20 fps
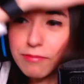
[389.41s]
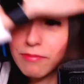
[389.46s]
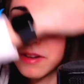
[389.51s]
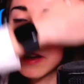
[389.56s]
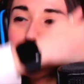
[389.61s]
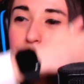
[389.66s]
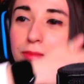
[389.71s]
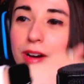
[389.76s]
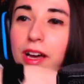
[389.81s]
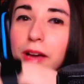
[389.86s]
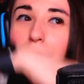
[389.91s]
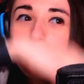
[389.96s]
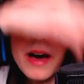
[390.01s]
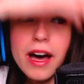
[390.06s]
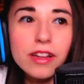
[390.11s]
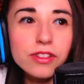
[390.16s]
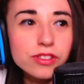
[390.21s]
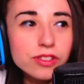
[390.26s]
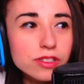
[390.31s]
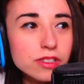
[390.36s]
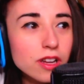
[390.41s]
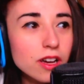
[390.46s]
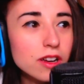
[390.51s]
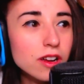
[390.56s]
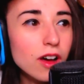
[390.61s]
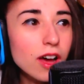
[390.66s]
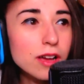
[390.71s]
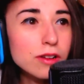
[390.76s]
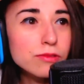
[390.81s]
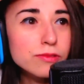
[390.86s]
Ma, ma è pazzo. No,
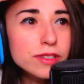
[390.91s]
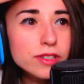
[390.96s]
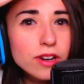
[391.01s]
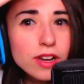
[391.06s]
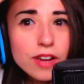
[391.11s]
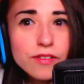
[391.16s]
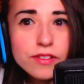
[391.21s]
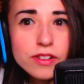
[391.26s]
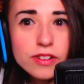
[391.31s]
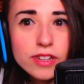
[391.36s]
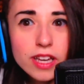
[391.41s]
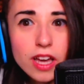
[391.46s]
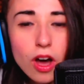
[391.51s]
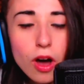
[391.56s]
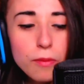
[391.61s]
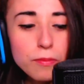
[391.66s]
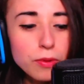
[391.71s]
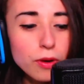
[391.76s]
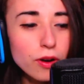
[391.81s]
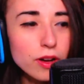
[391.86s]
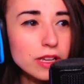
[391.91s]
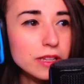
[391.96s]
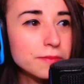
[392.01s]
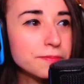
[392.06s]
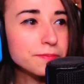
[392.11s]
no, è l'unico lavoro che ho poi.